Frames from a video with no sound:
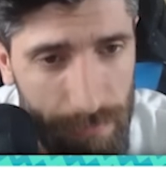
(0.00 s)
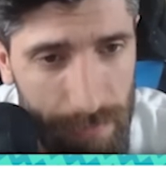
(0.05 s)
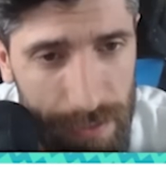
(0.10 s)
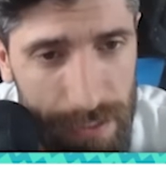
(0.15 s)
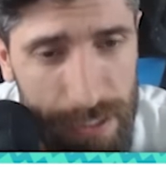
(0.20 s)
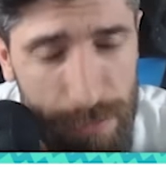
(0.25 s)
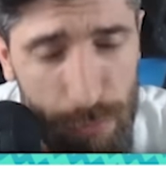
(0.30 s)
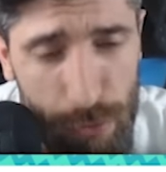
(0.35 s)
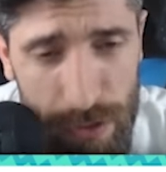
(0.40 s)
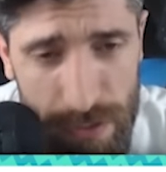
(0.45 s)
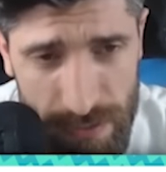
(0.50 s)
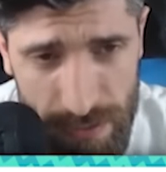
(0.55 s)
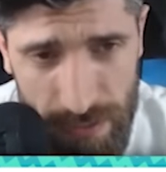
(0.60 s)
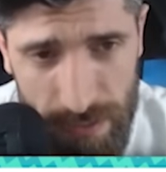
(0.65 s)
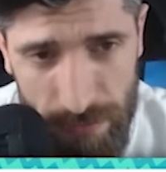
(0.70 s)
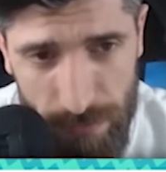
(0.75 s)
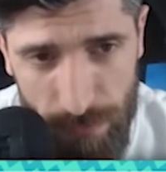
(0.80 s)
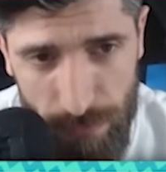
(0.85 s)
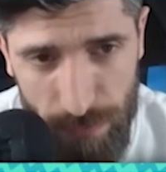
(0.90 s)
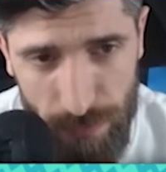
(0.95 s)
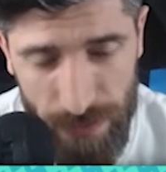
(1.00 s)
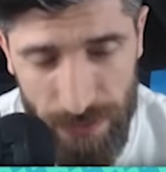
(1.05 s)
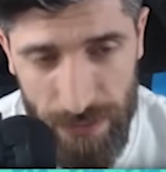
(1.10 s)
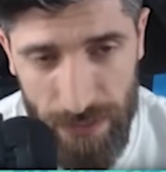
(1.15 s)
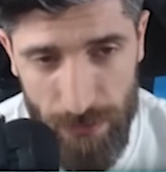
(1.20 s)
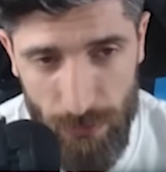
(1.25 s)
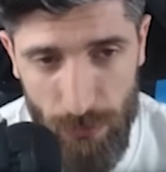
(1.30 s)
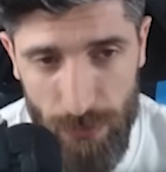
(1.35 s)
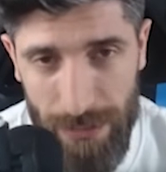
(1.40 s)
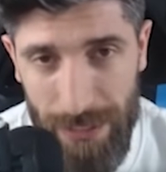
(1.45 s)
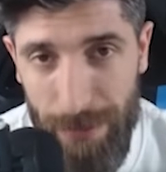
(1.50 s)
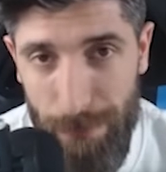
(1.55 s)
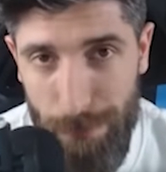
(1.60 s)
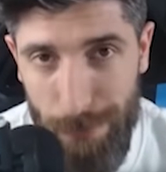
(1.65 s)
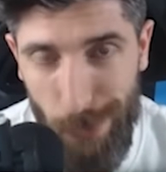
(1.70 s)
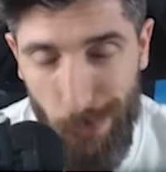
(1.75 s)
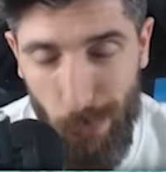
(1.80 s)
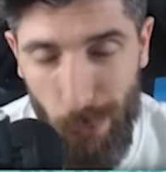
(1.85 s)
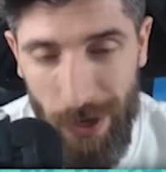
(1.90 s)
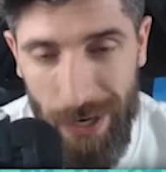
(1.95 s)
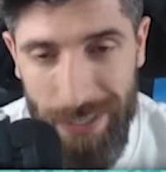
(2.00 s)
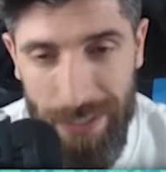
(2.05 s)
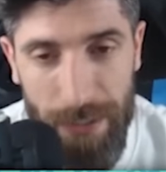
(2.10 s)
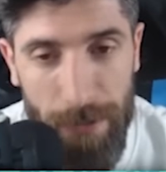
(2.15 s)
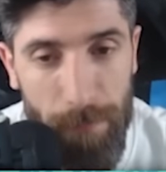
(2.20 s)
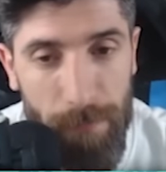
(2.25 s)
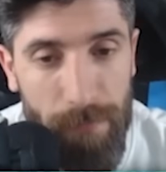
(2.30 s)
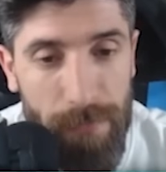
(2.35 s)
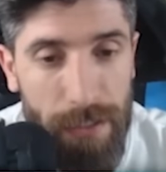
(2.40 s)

che può essere fregato da Mawile.